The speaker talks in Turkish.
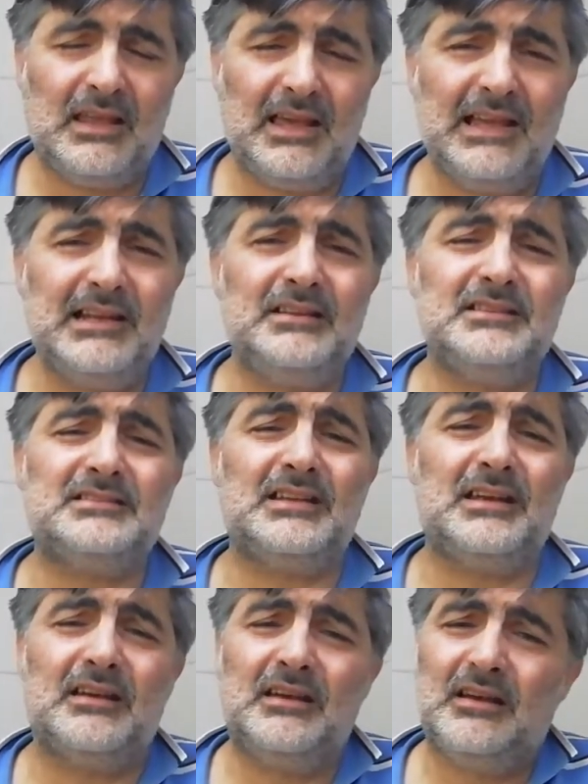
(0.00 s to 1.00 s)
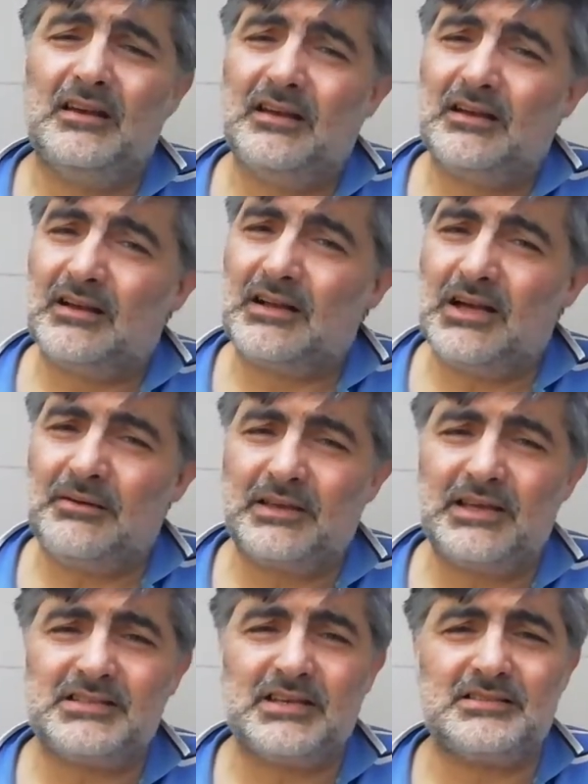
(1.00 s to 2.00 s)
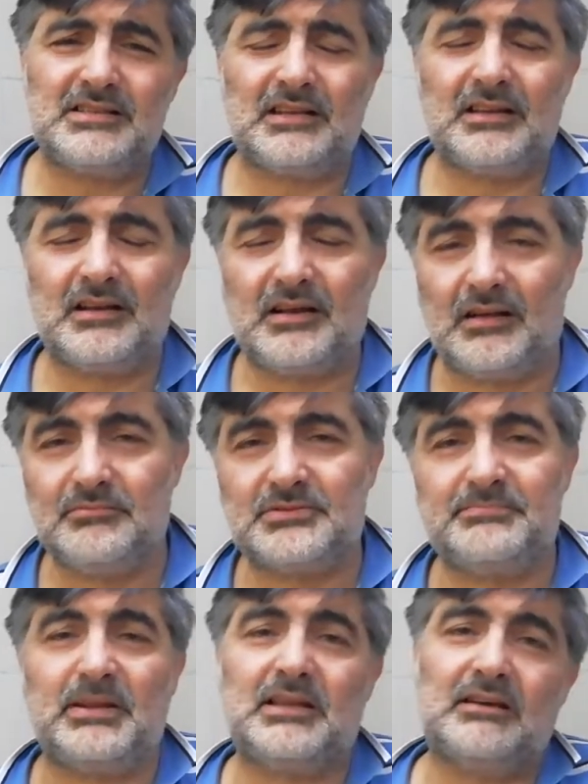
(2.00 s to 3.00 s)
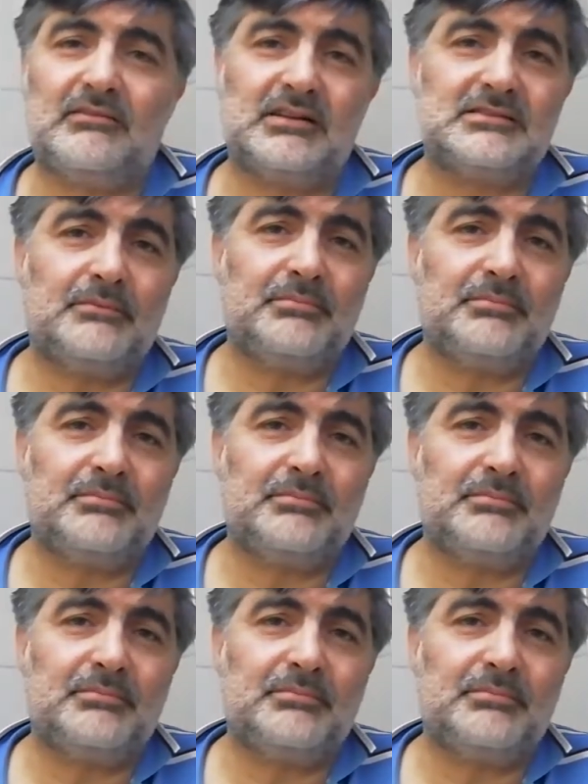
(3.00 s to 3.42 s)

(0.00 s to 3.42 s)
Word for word: elinizde kal, geçen seneden kalmış petek varsa